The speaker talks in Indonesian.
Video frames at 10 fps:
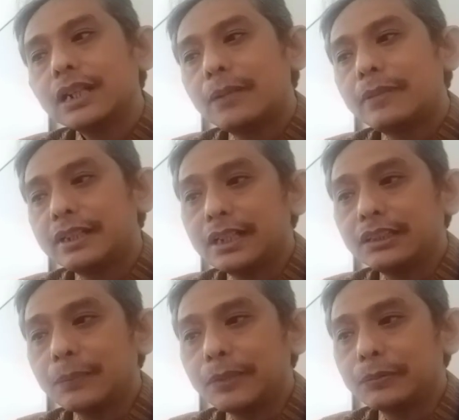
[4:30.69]

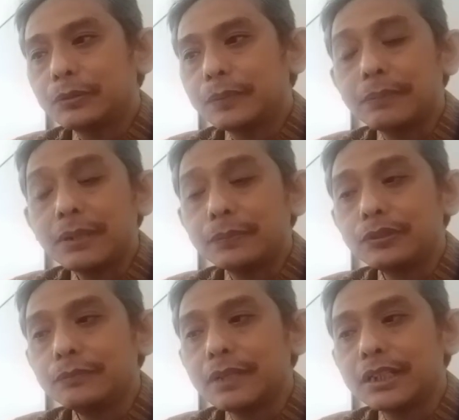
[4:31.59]
Amanat dapat berupa
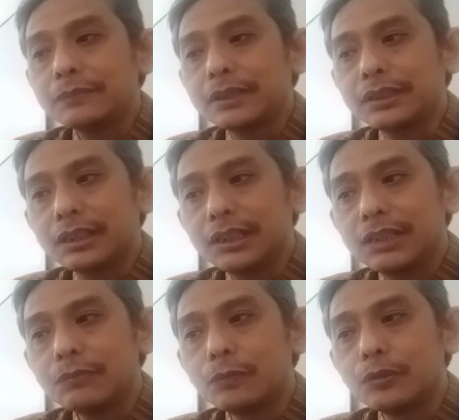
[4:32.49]
apapun, baik
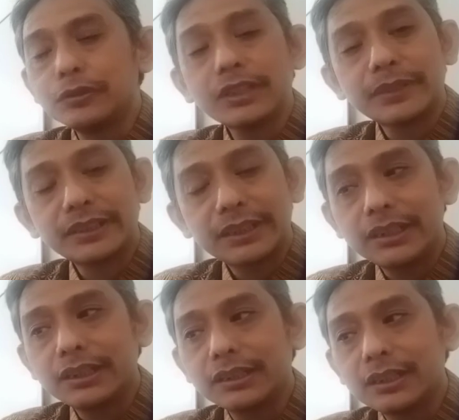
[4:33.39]
materi maupun
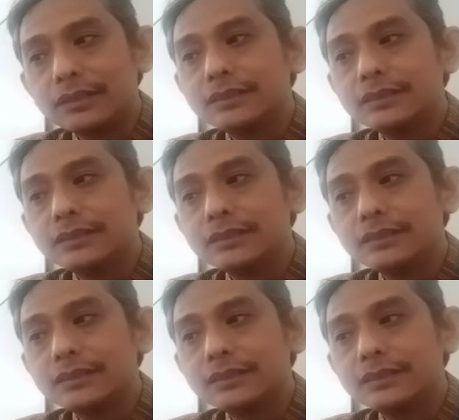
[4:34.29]
non-materi. Ya.